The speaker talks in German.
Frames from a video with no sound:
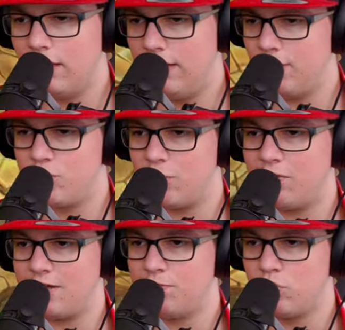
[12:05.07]
Hier wird bestimmt
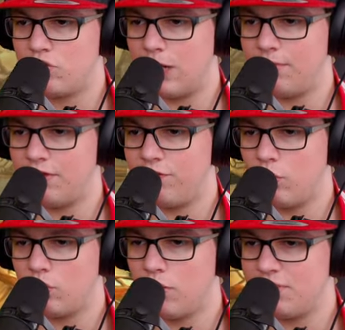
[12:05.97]
gleich ein Buchstabe
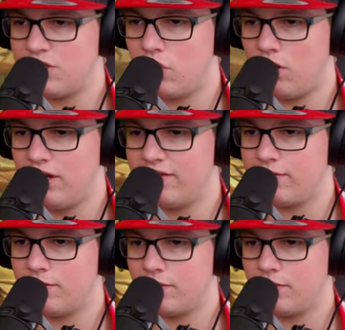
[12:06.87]
geflogen kommen. Ich call es.